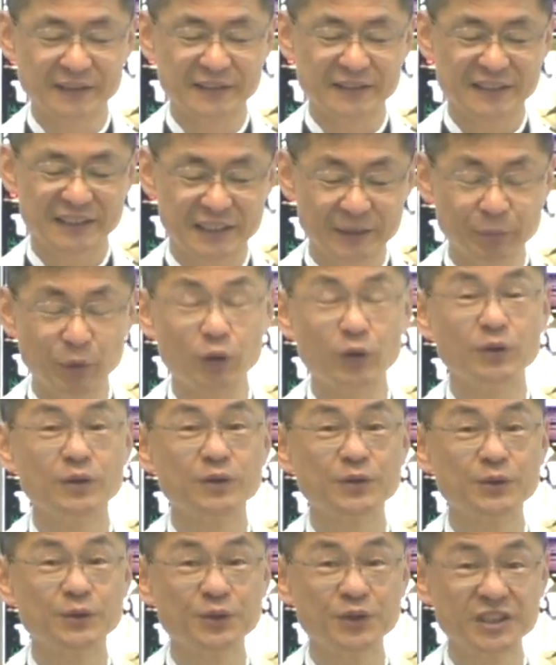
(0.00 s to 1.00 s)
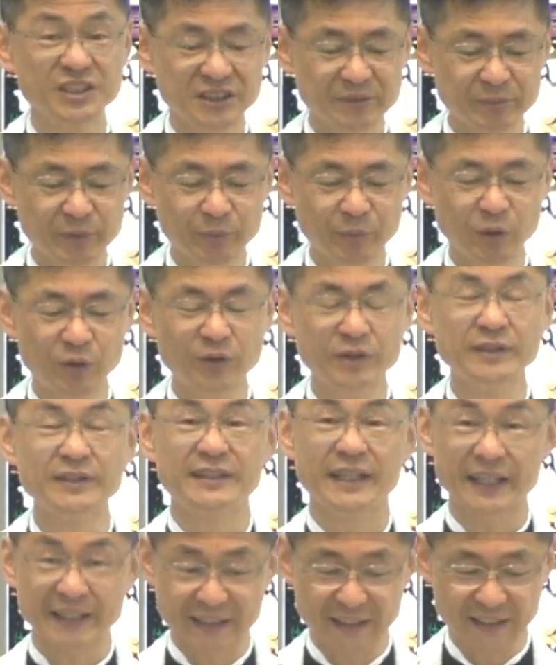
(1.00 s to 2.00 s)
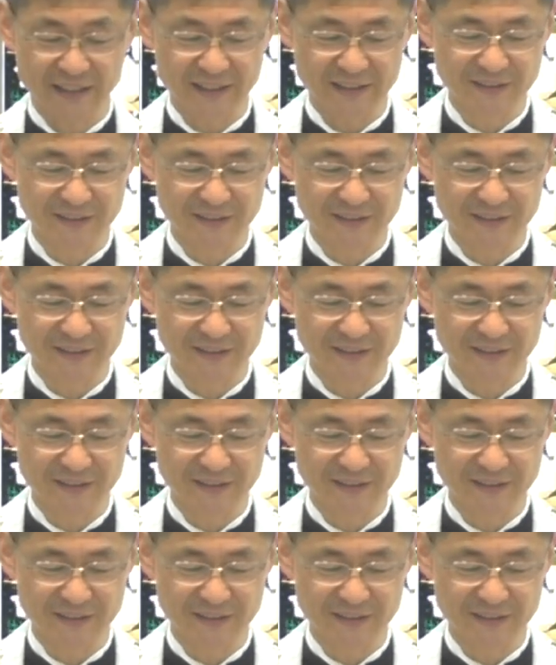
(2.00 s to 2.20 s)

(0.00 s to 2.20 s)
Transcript: 死も苦しみもないからで